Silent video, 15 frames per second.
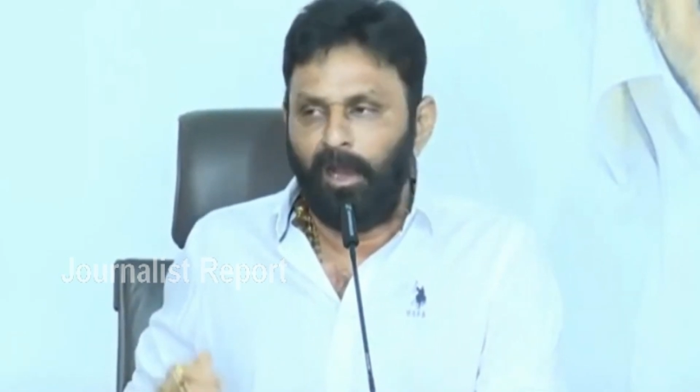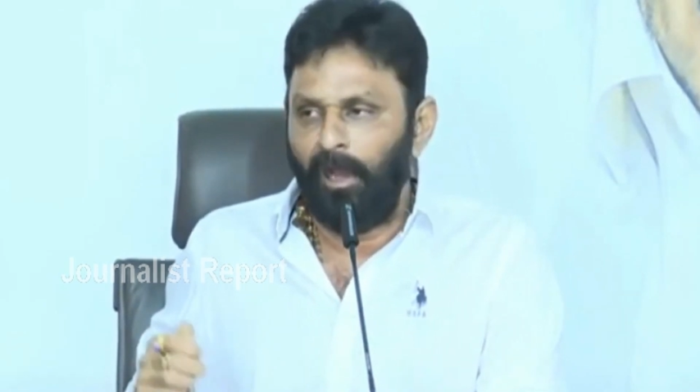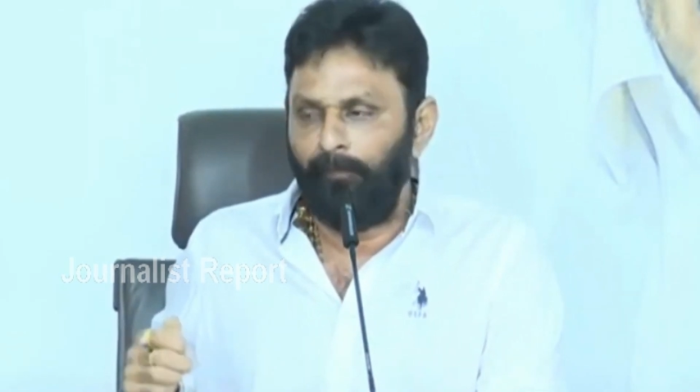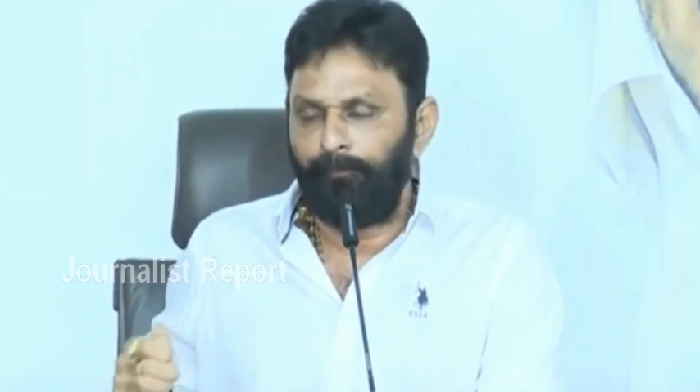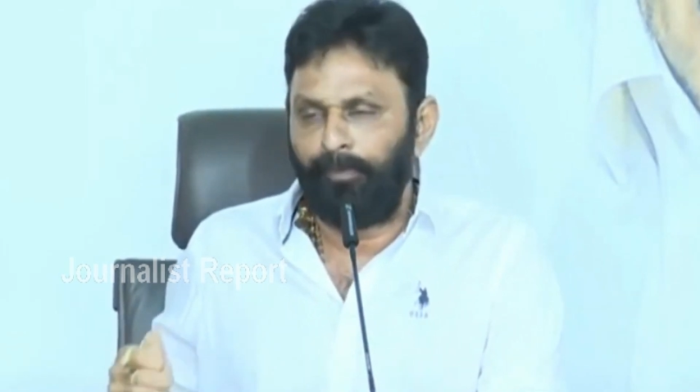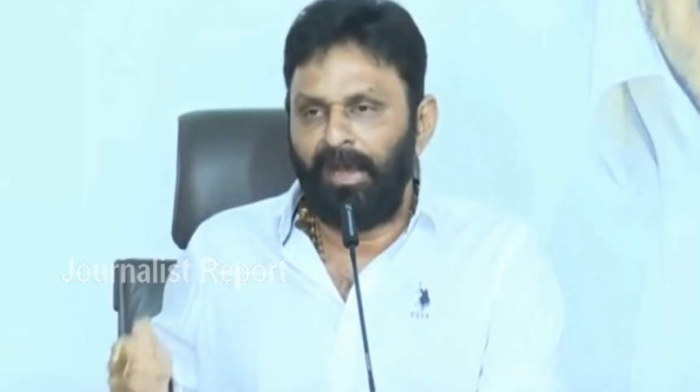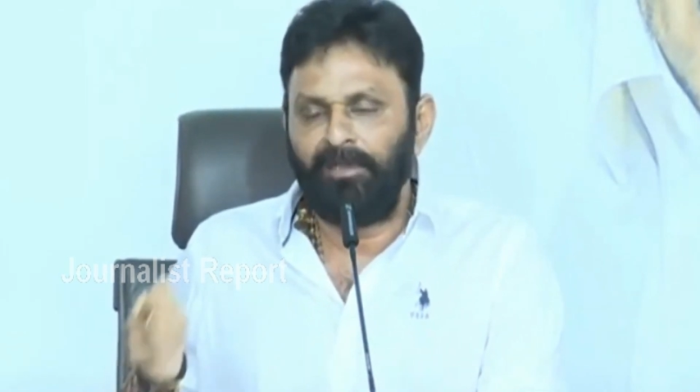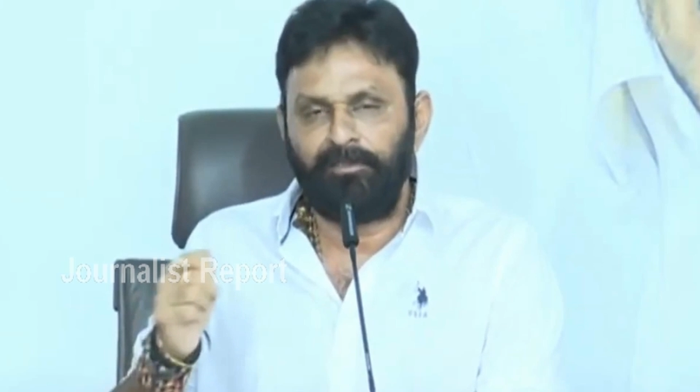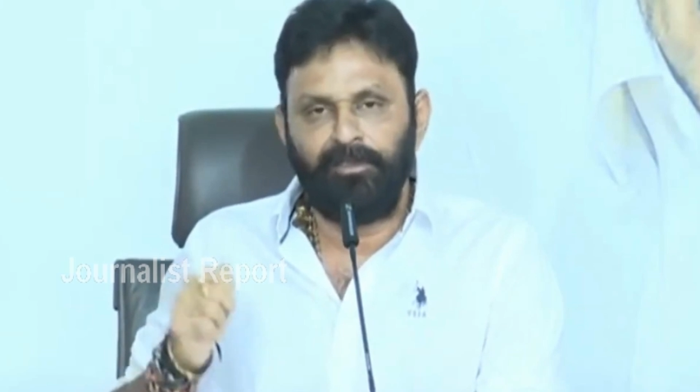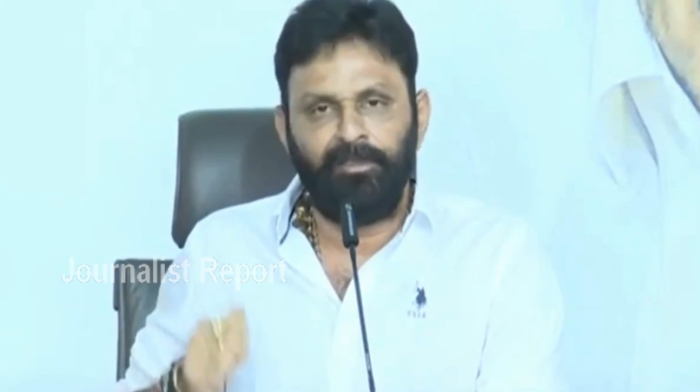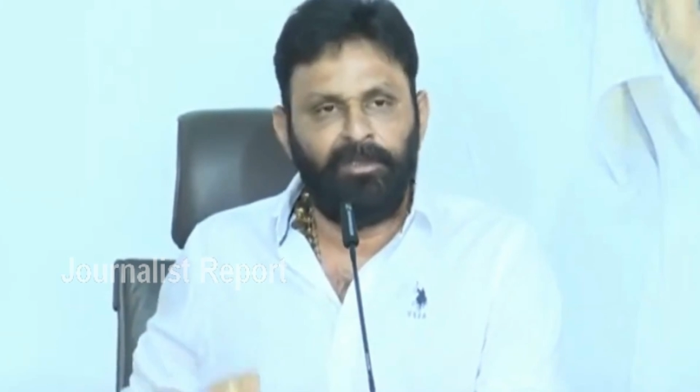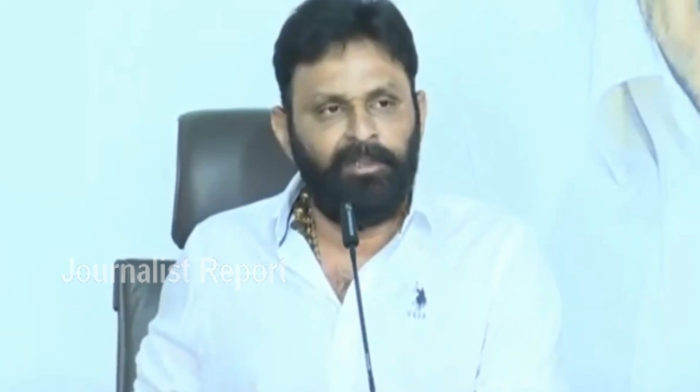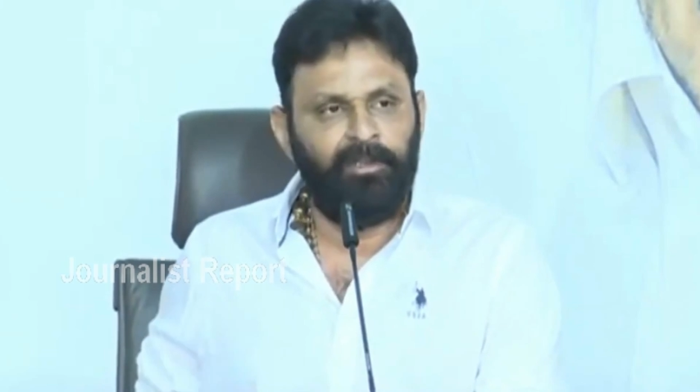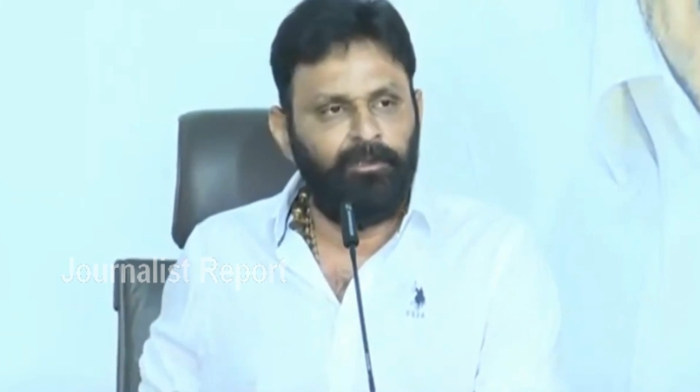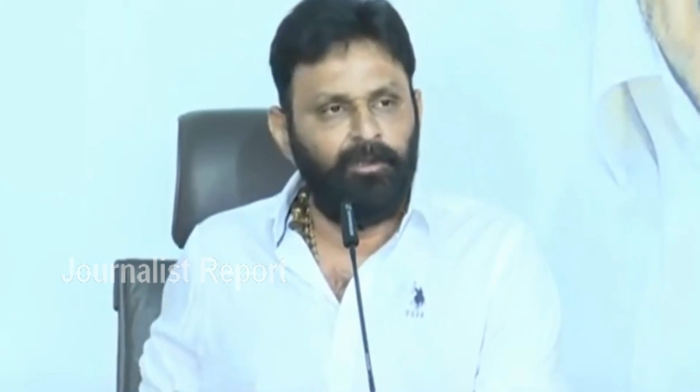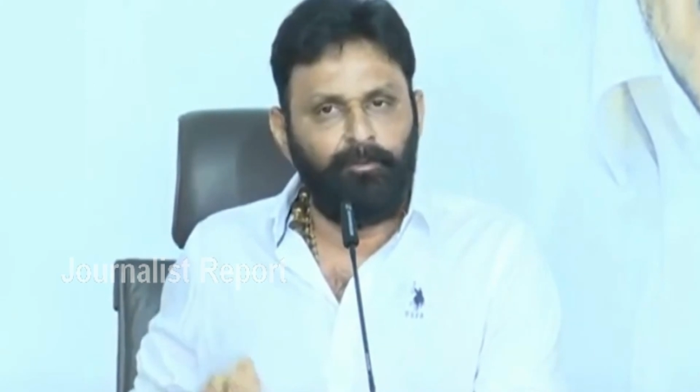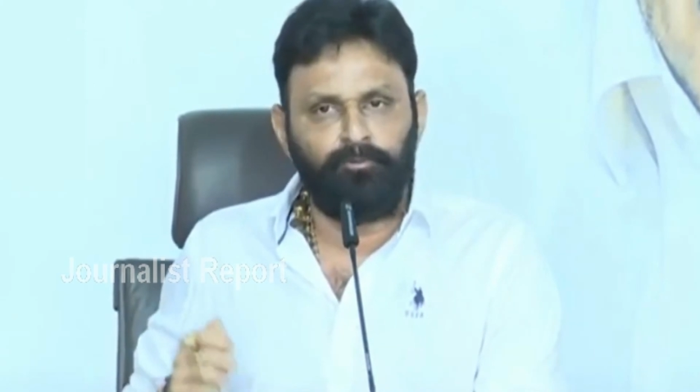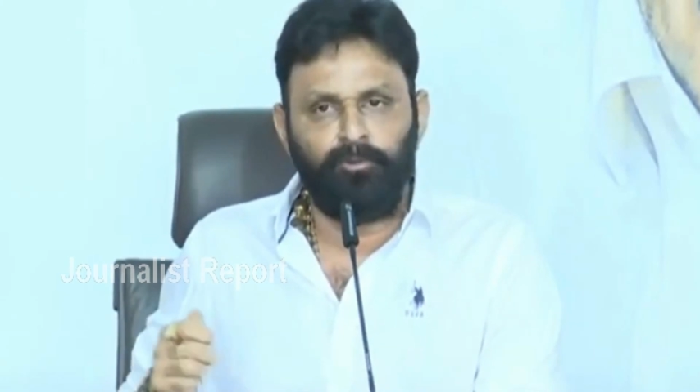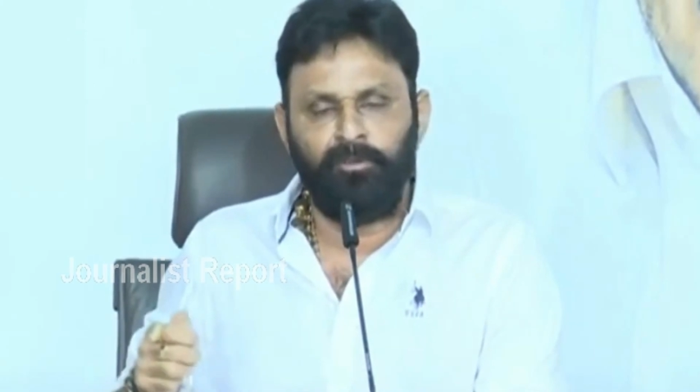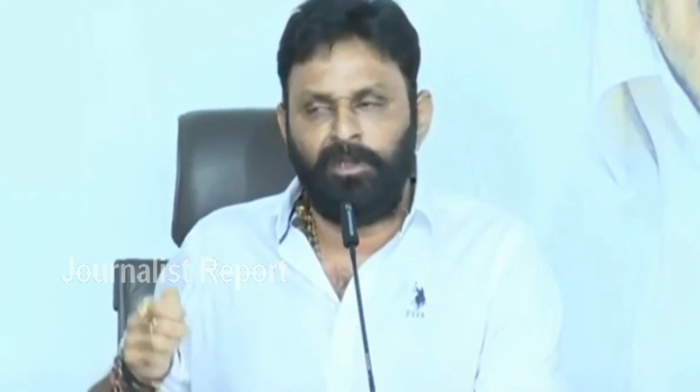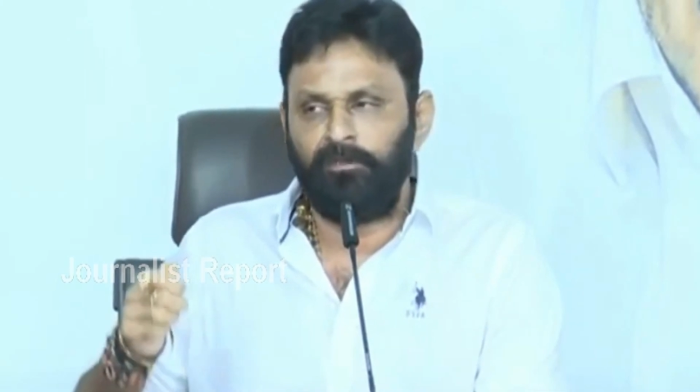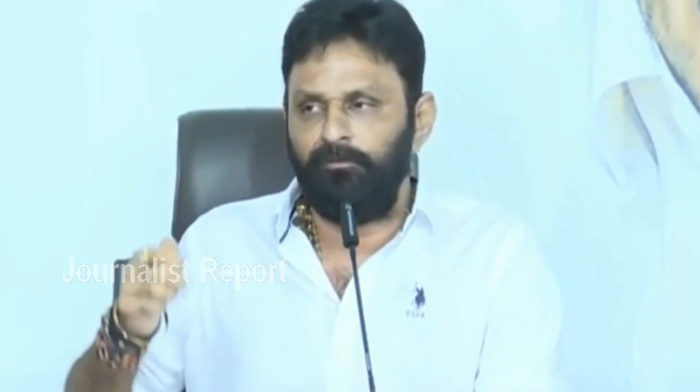ఆ పార్టీని
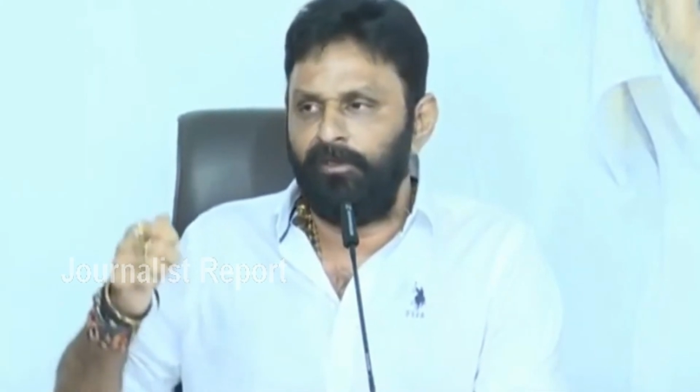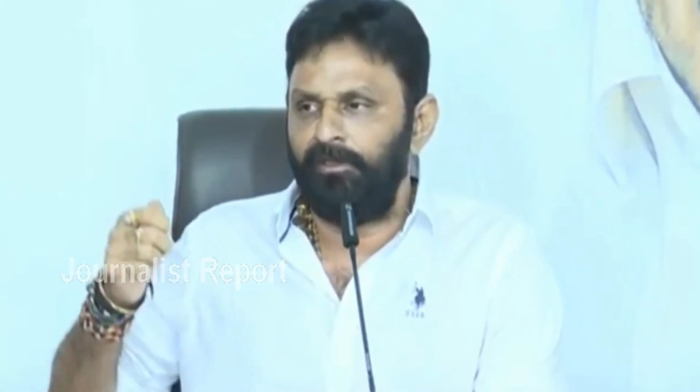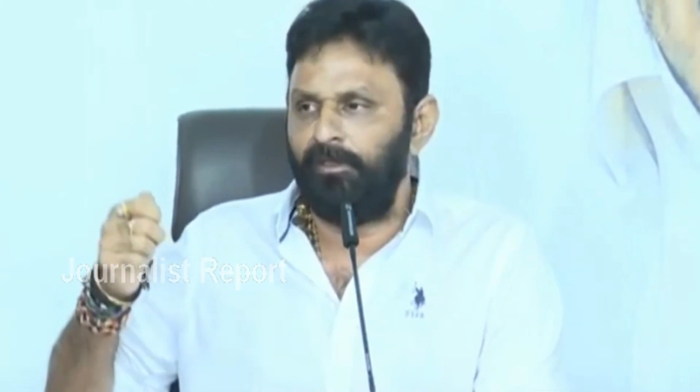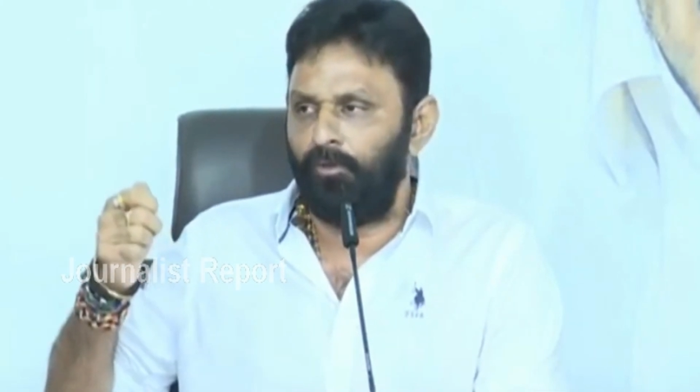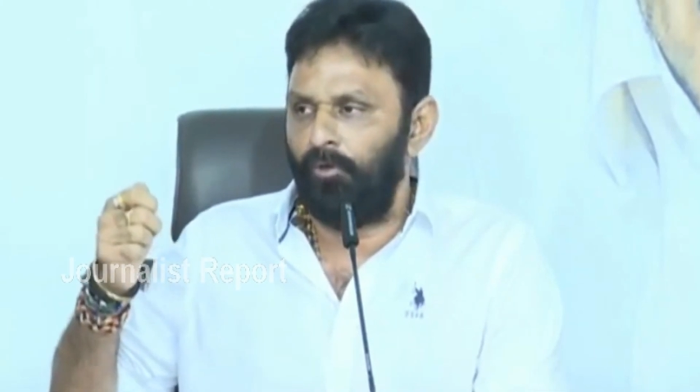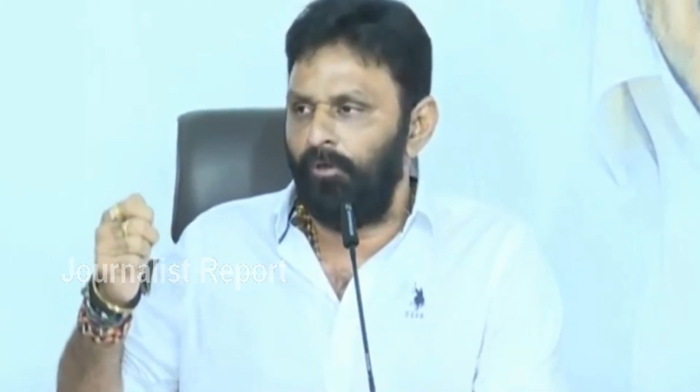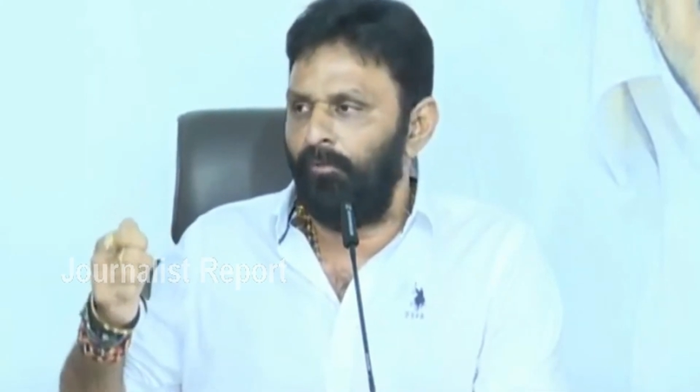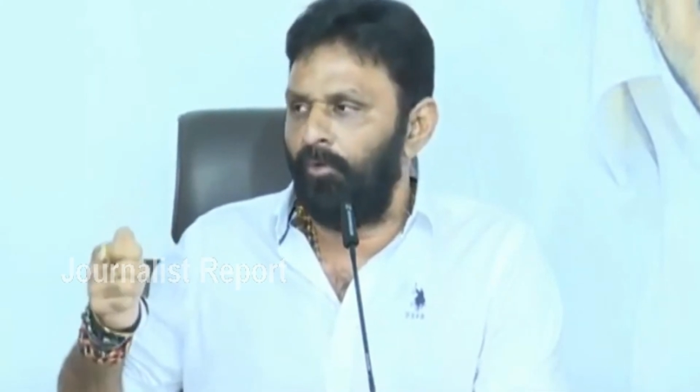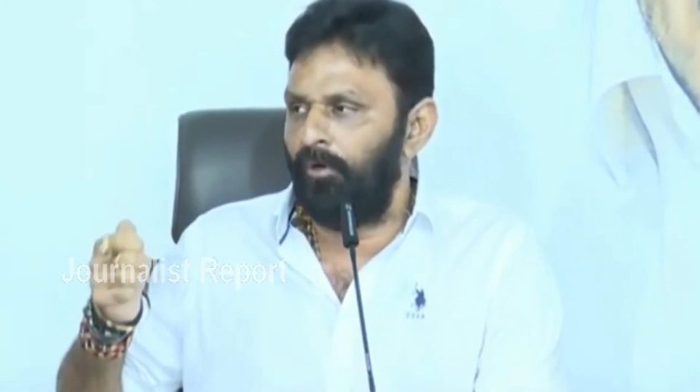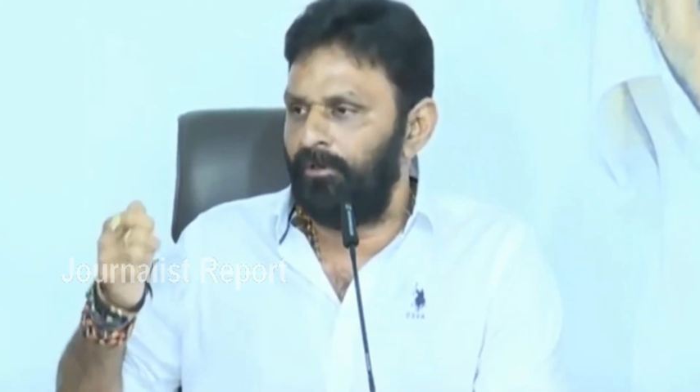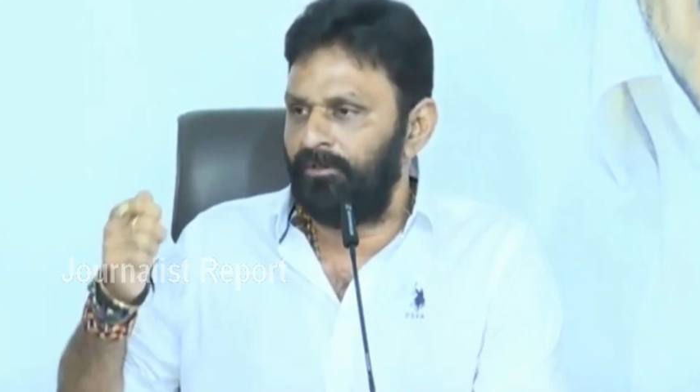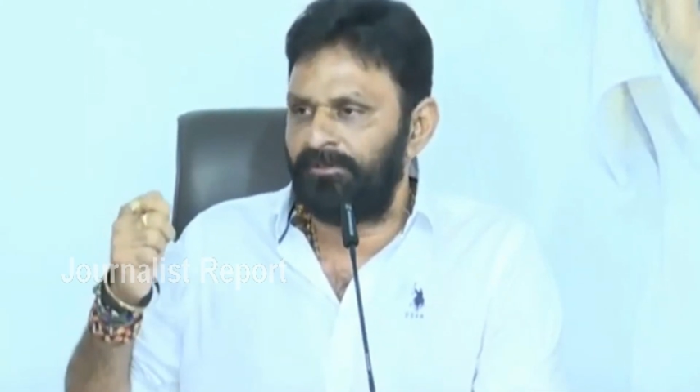నడుపుతున్నటువంటి రెండు మూడు